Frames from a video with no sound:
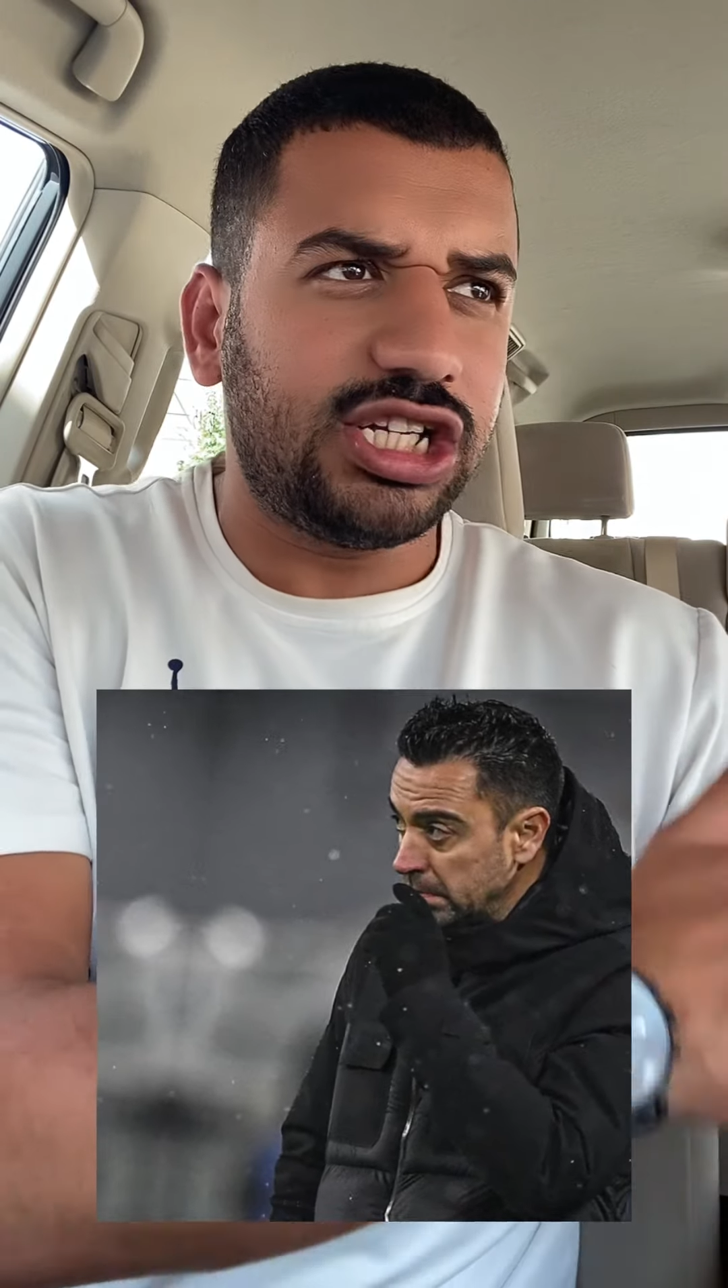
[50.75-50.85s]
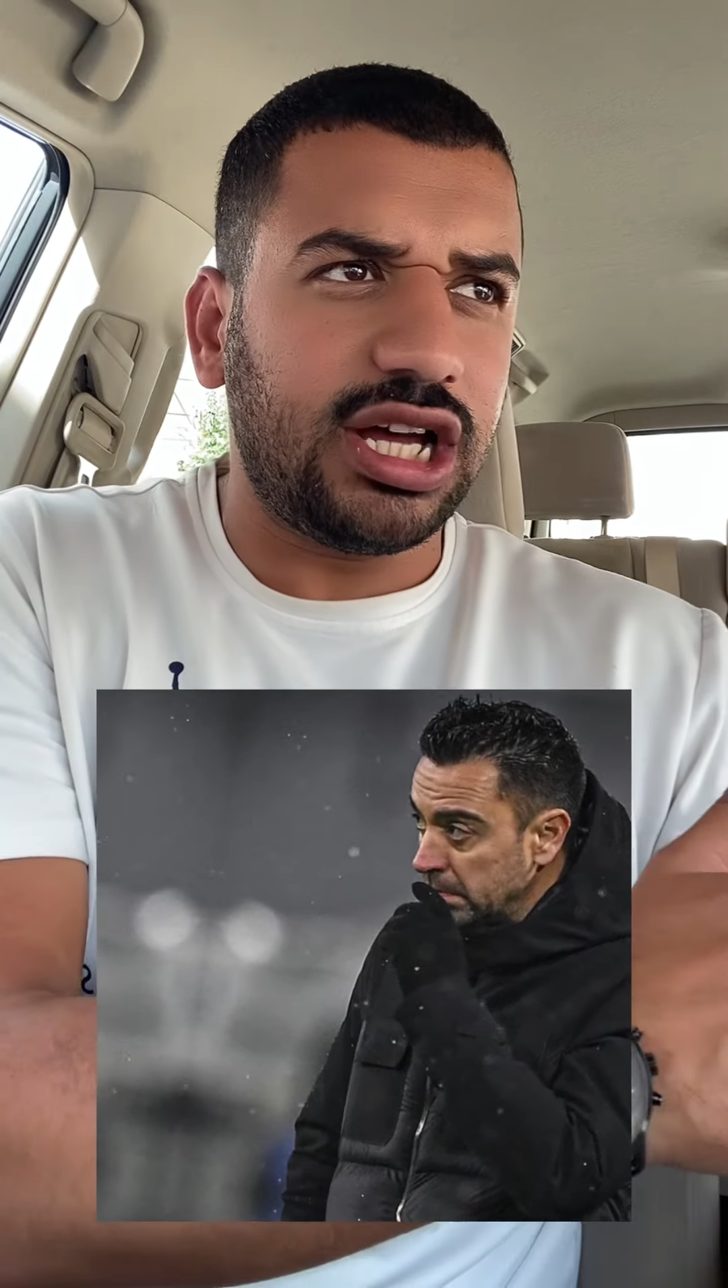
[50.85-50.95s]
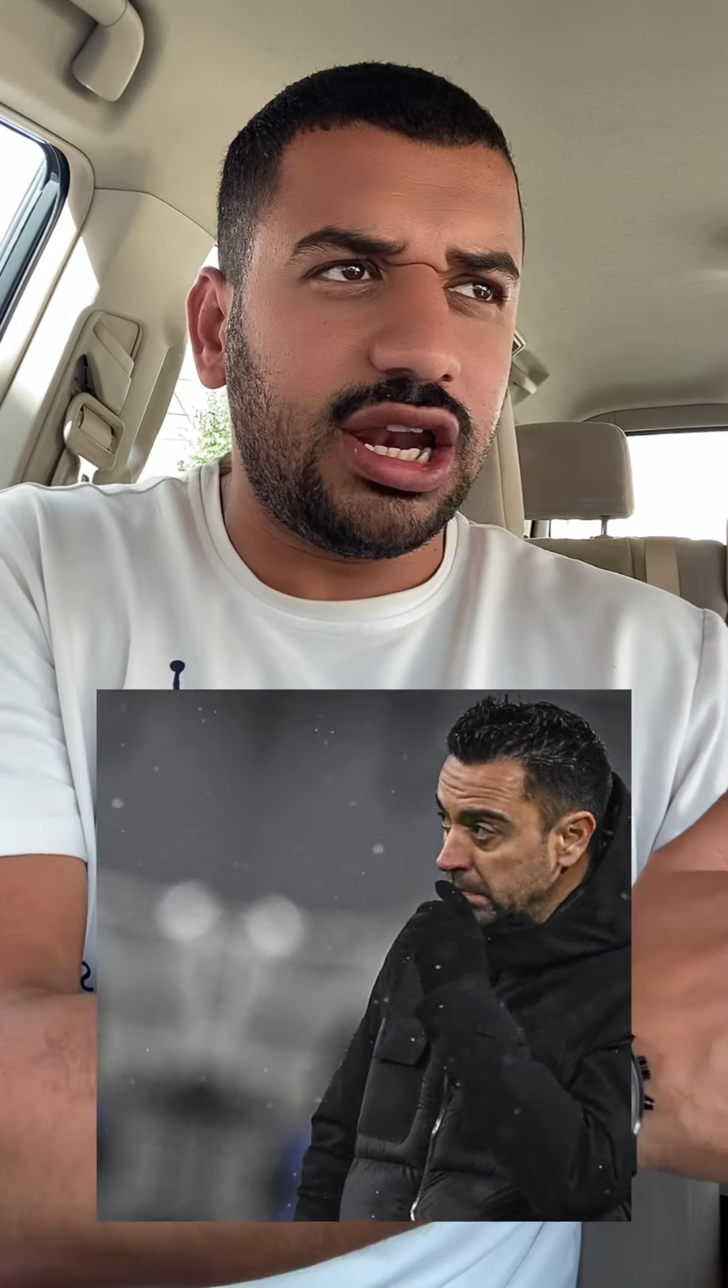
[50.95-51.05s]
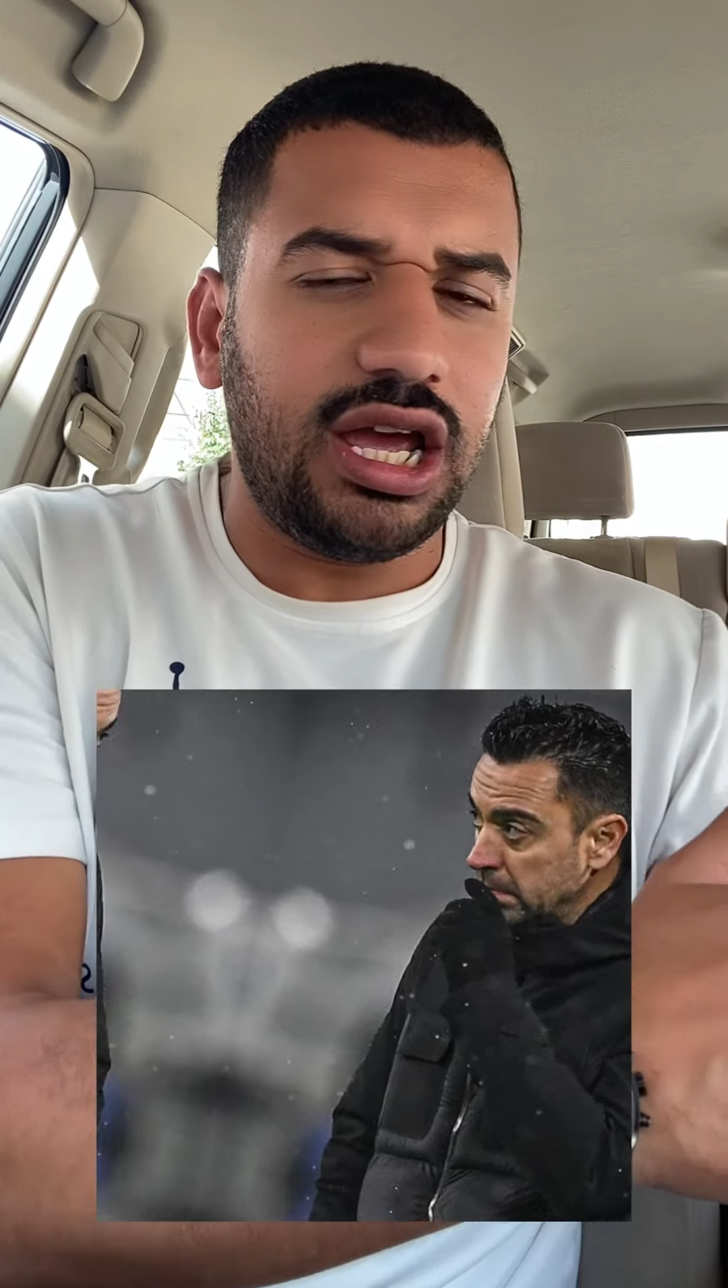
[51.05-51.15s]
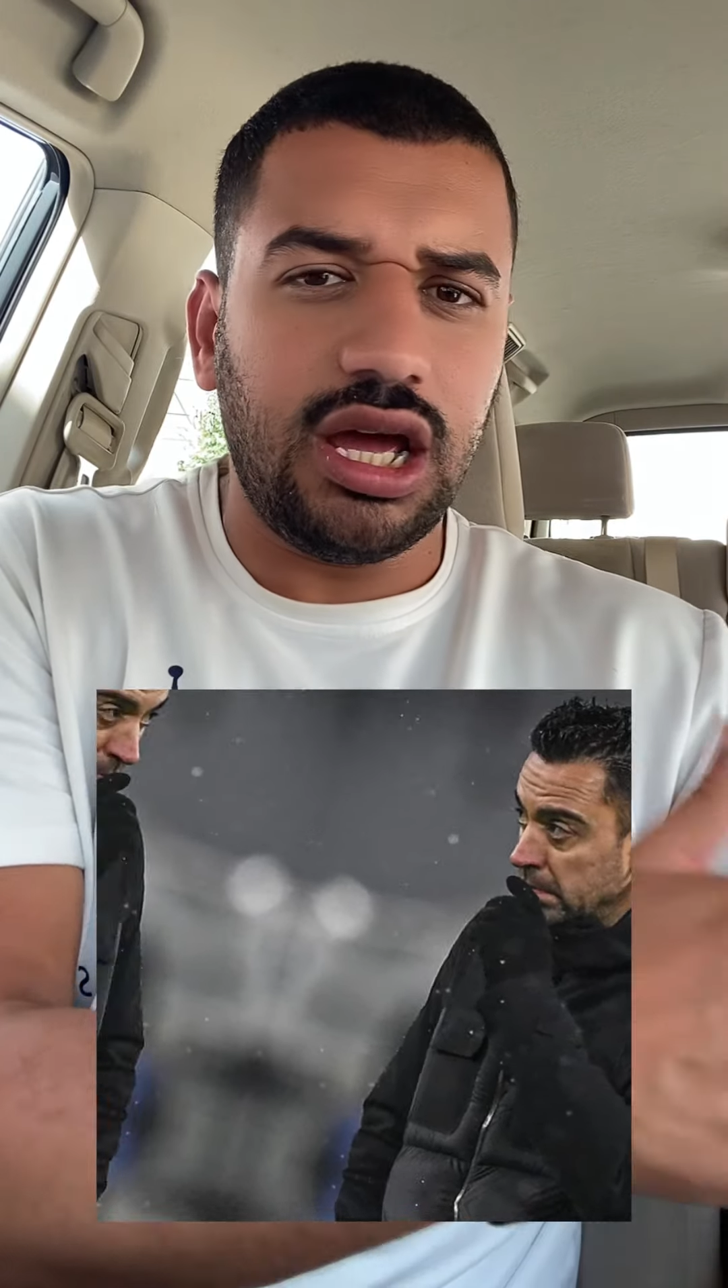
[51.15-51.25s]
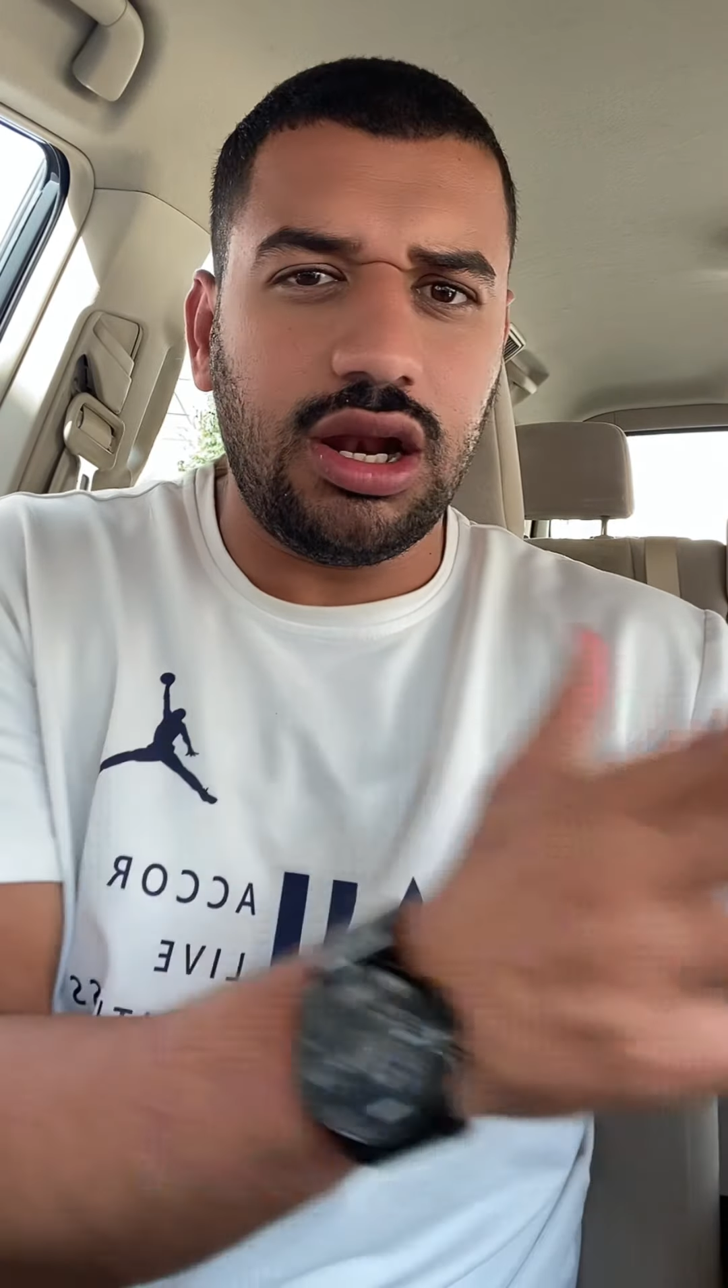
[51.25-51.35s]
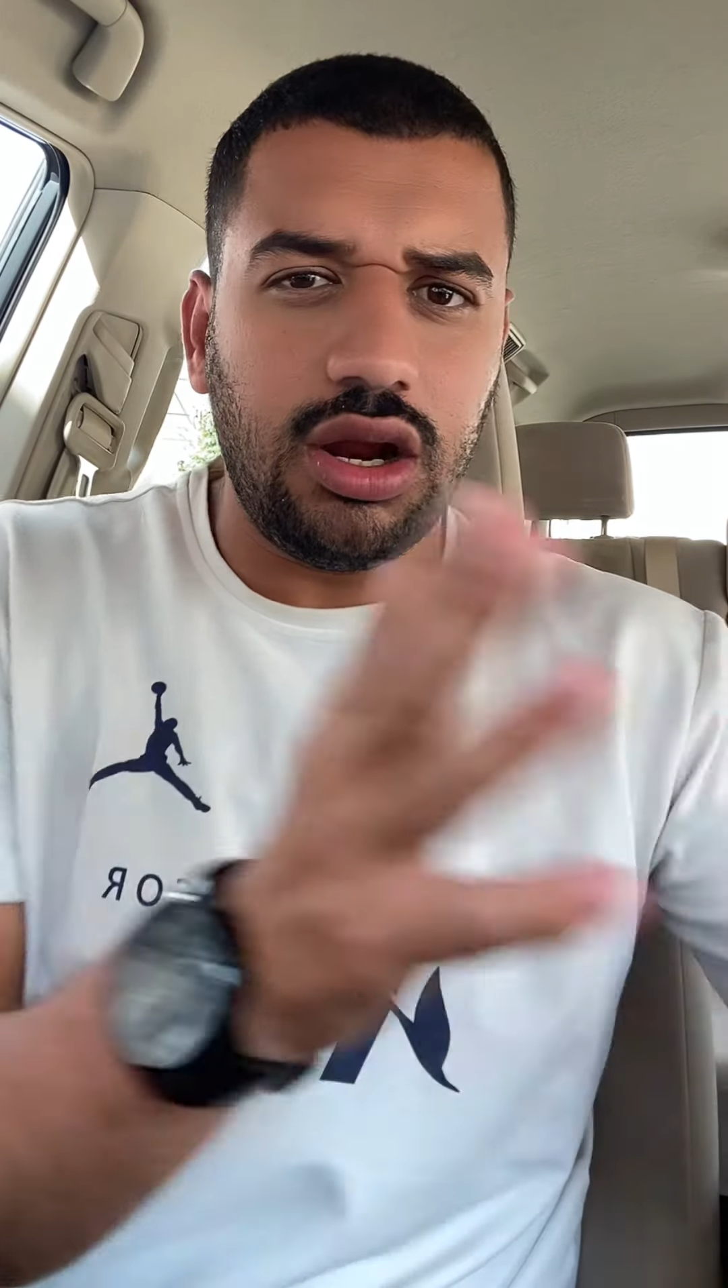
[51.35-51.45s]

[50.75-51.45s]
شهرين